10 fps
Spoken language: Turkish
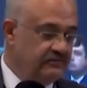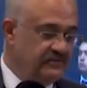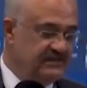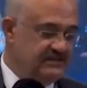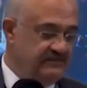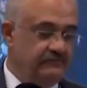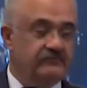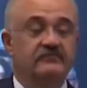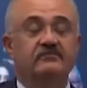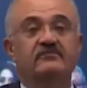Bizim
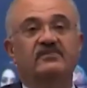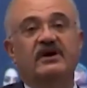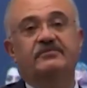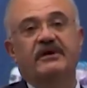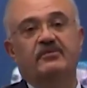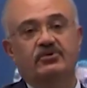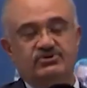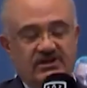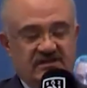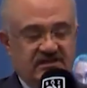deprem
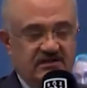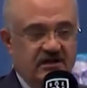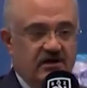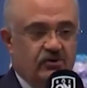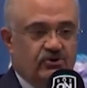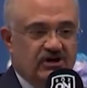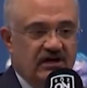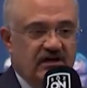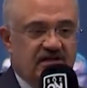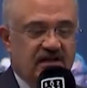öncesinde
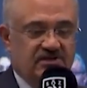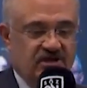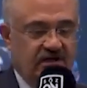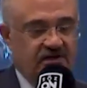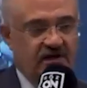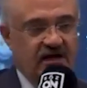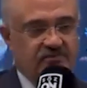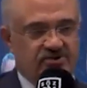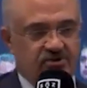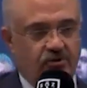özellikle
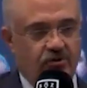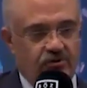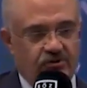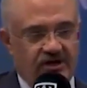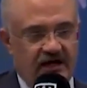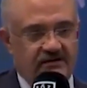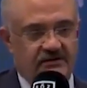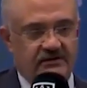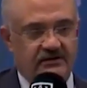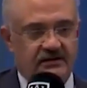canlılarımızı korurken
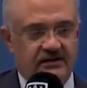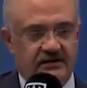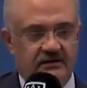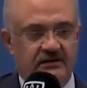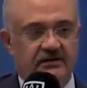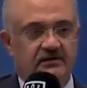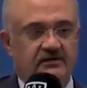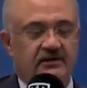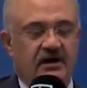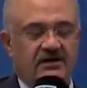
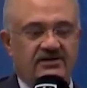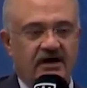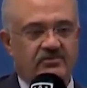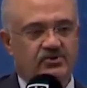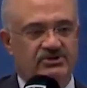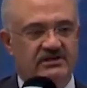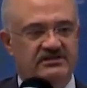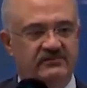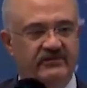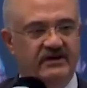Hatay Müzesi ve